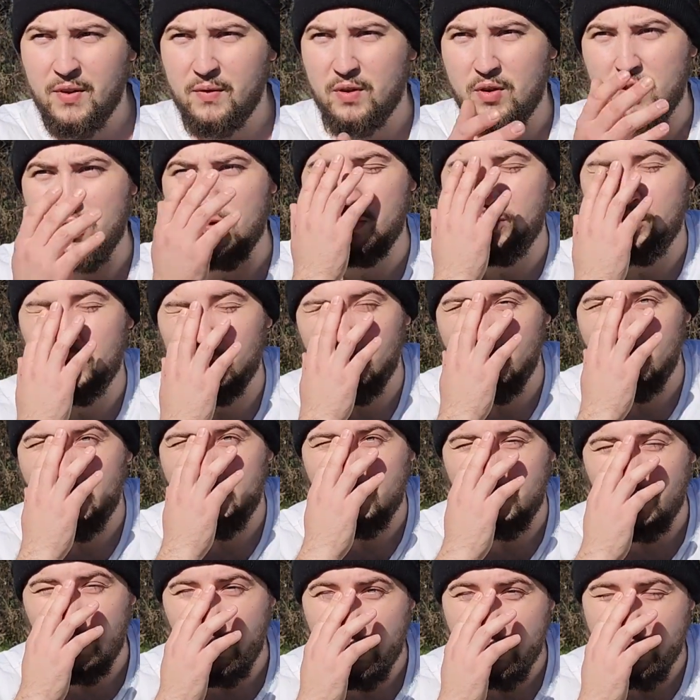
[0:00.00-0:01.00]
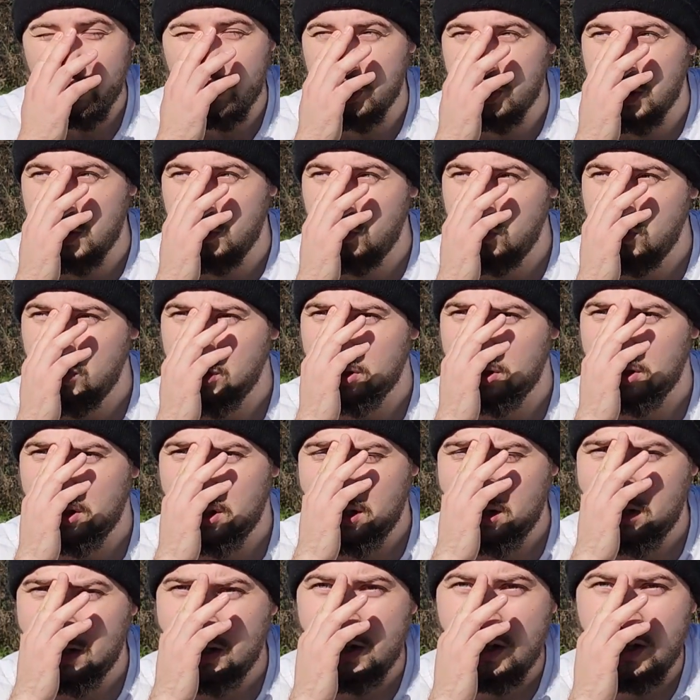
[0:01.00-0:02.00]
Enfin, je vous montrerai tout à l'heure si je la bouge.
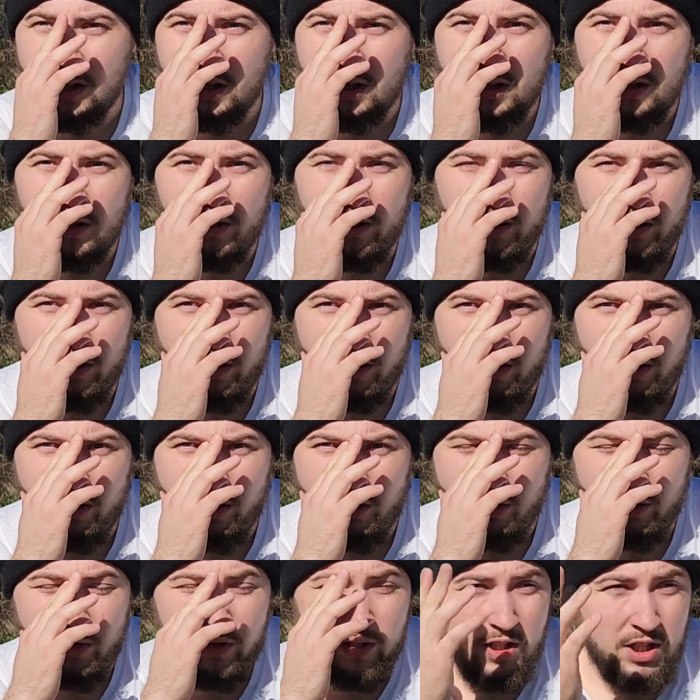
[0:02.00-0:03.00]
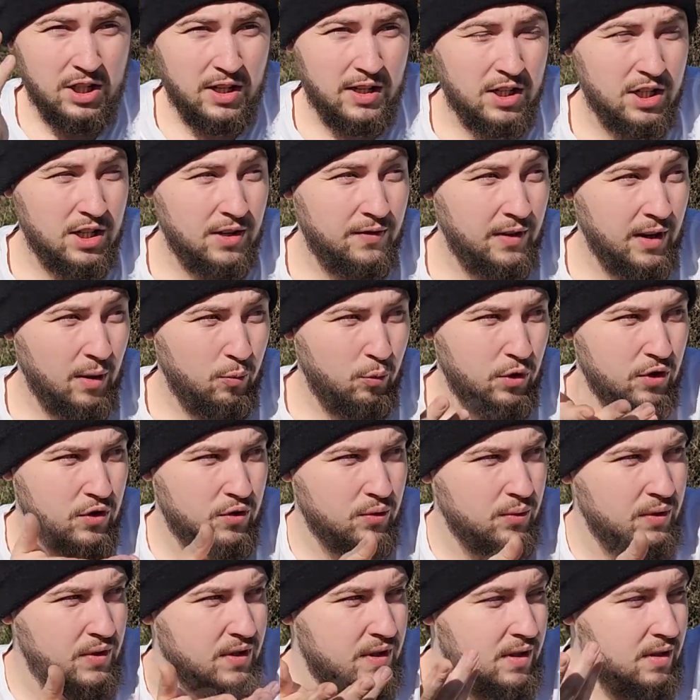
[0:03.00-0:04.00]
je sais que j'avais déjà fait un
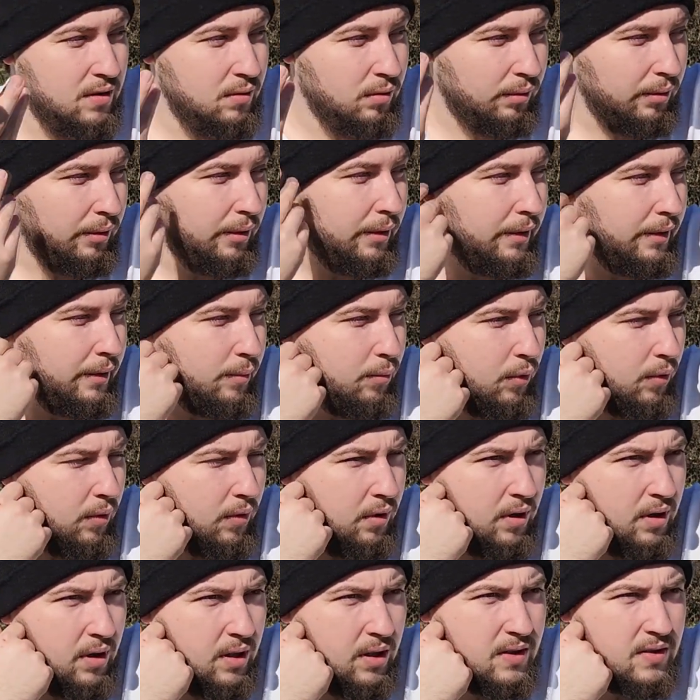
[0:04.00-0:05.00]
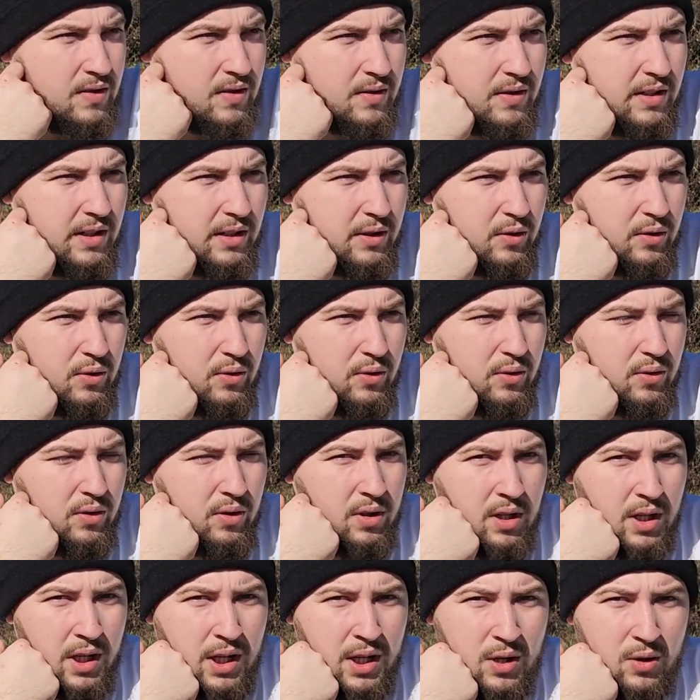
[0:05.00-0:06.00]
poisson ici, donc bon, c'est-à-dire que
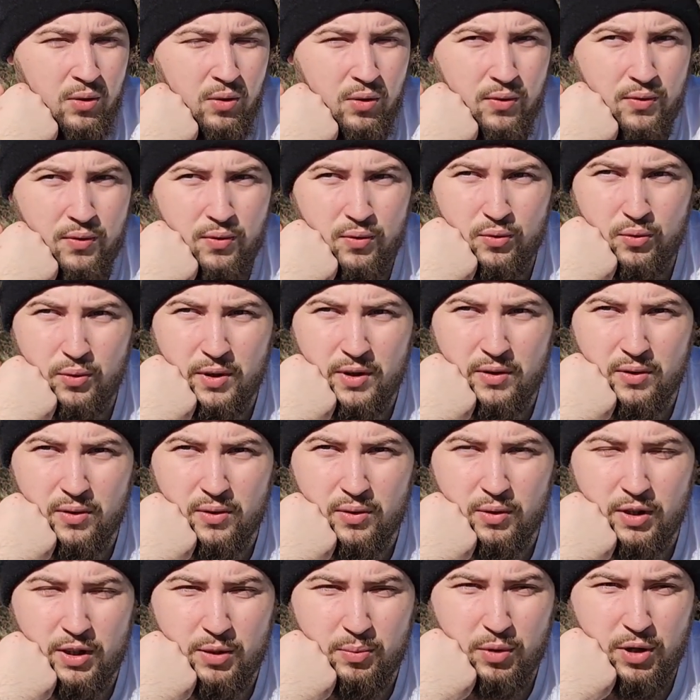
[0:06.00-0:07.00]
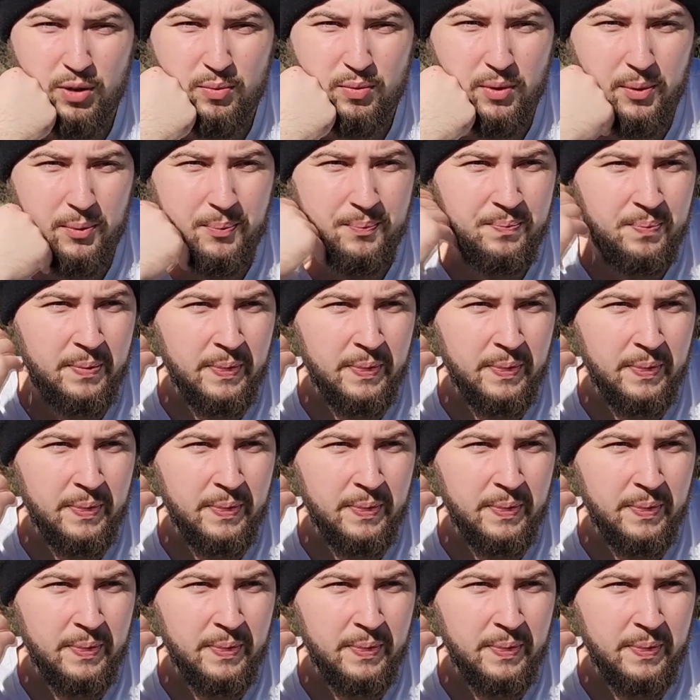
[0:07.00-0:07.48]
le, fond doit être, doit être propre.